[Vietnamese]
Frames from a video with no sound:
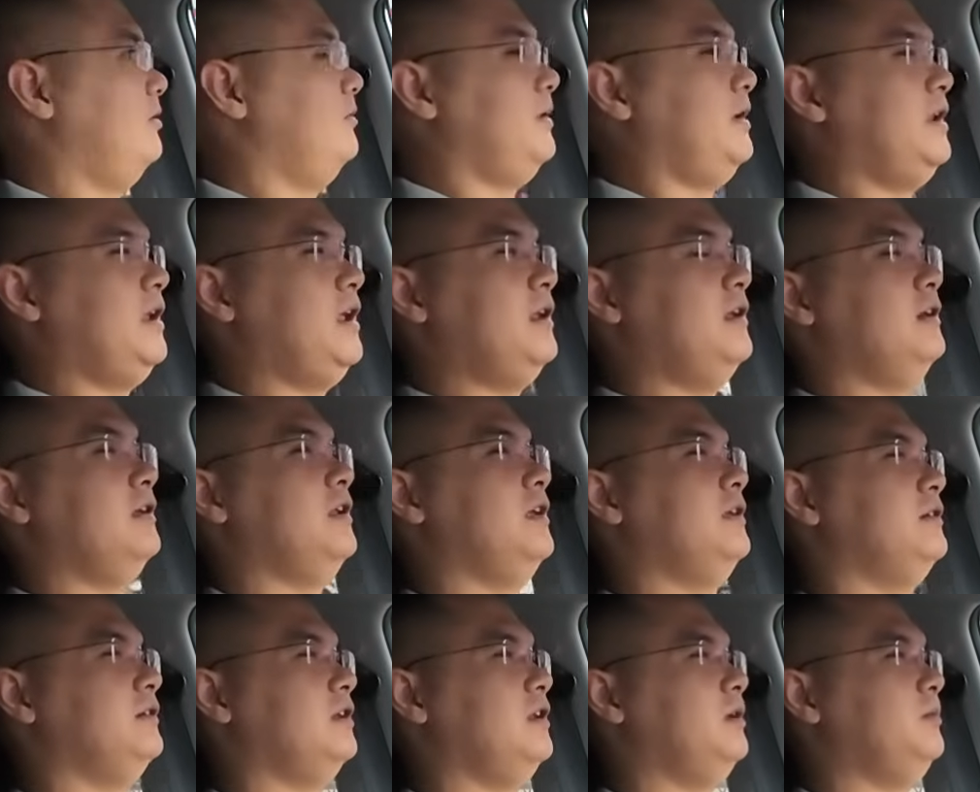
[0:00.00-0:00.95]
Hôm nay lại được
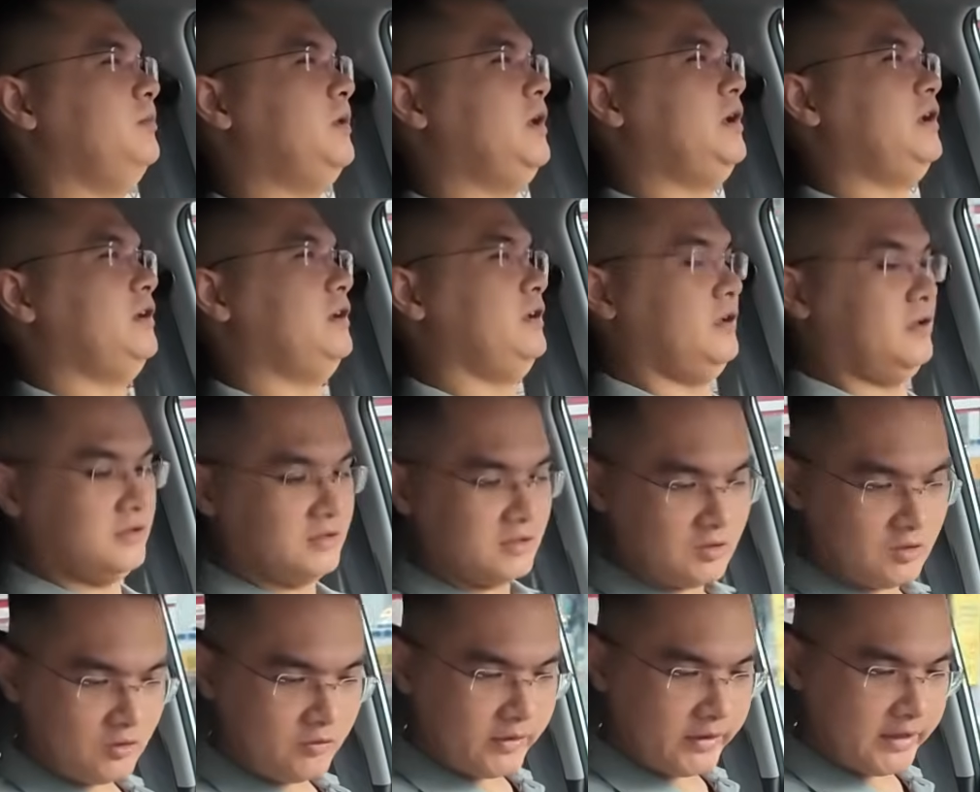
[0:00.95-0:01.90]
lên clip để
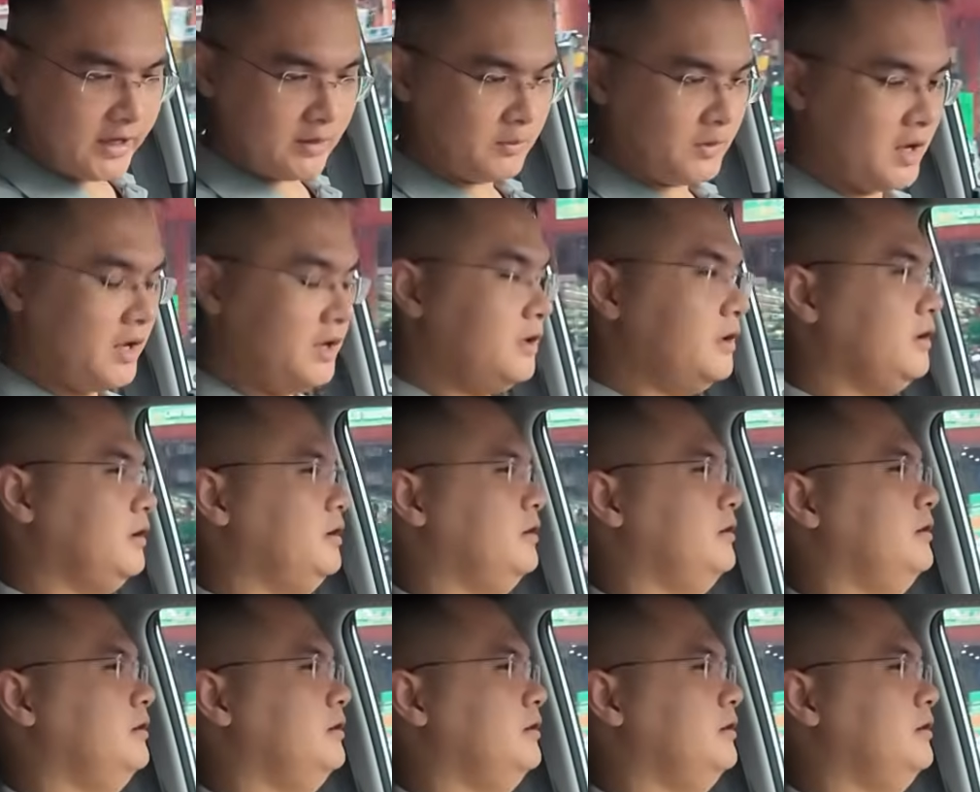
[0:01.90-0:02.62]
giao lưu với anh em đây.